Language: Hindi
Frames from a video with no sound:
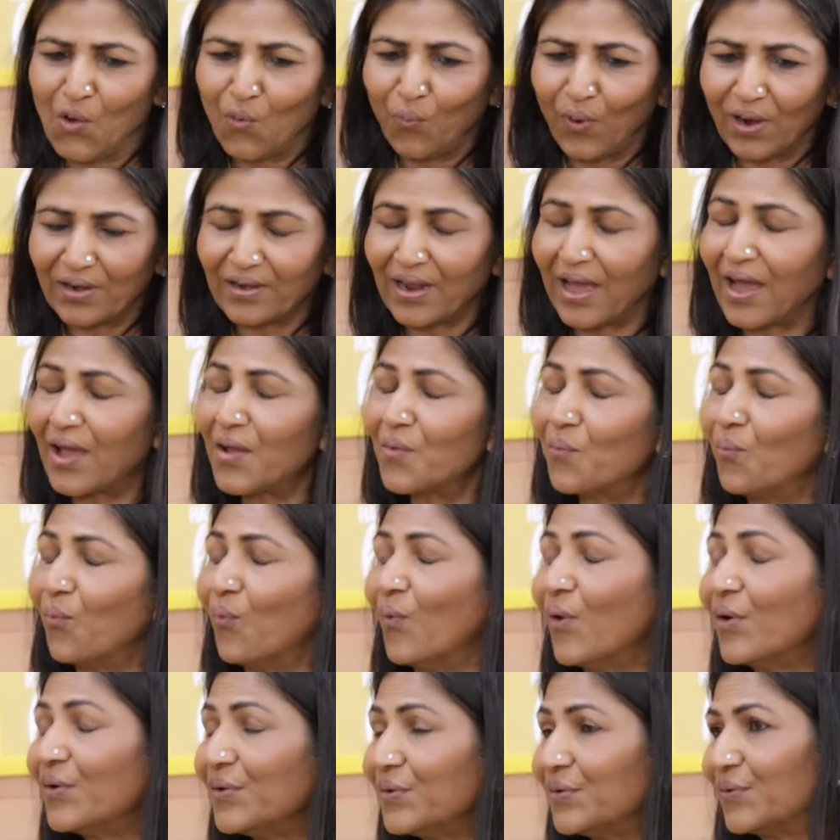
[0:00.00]
वॉट आई
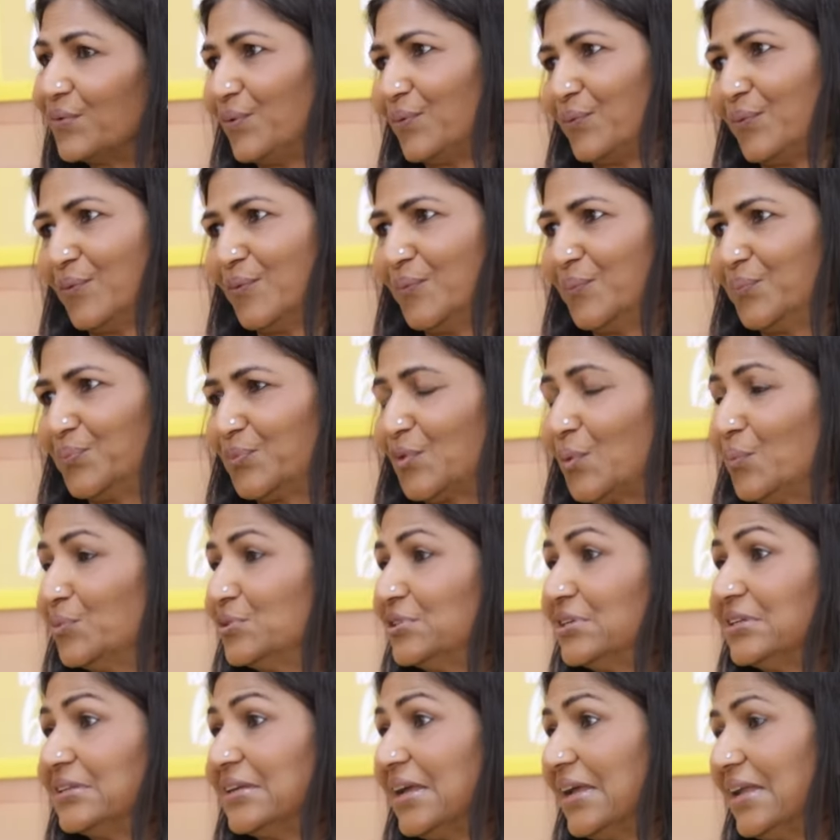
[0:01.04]
वॉन्ट टू डू तो
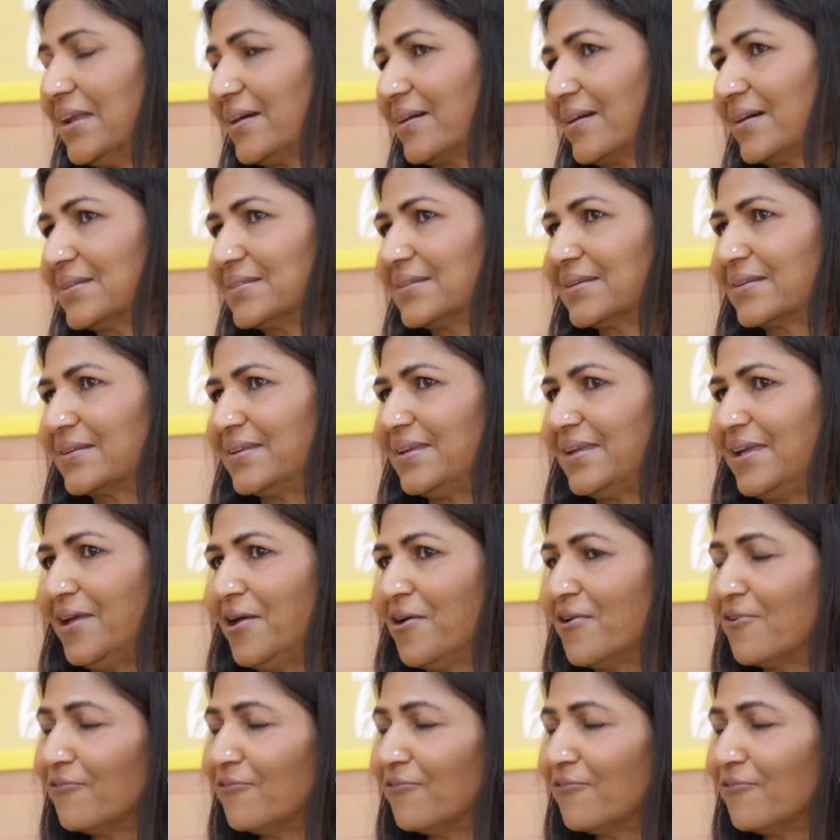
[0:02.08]
मुझे यही लगा था कि